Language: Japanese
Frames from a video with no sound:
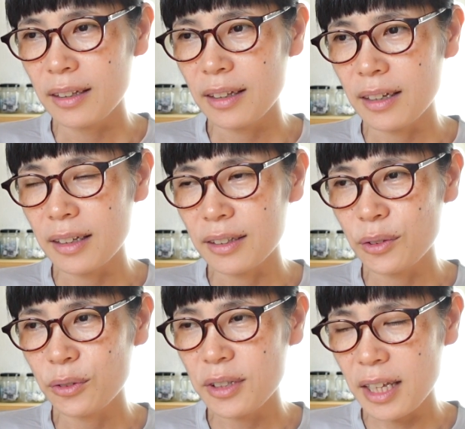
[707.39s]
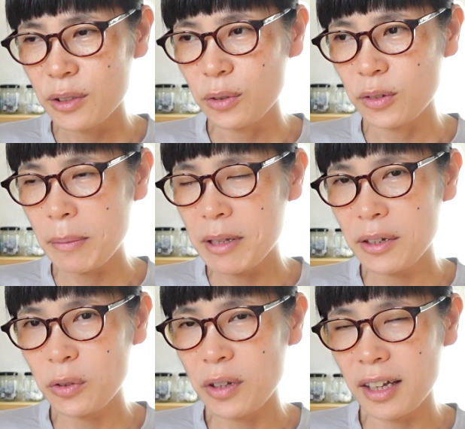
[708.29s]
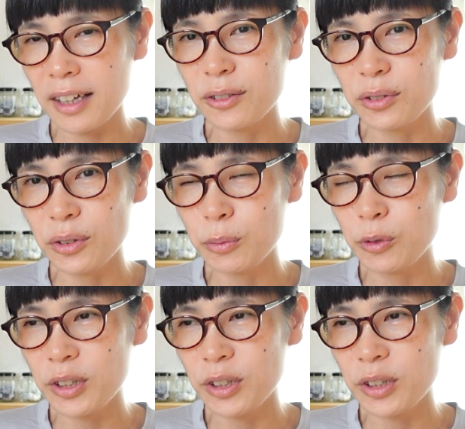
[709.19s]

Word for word: なんかそういうねちょっと試せるような価格のも